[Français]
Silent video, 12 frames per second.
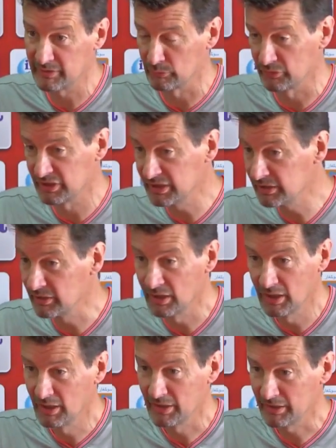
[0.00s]
sont dignes
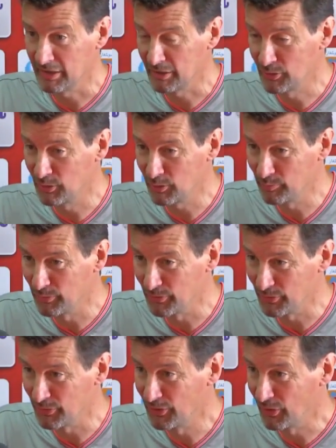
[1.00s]
d'un club
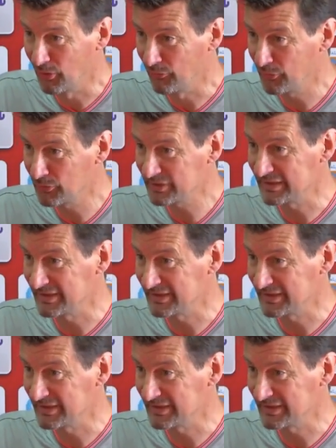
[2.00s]
en France et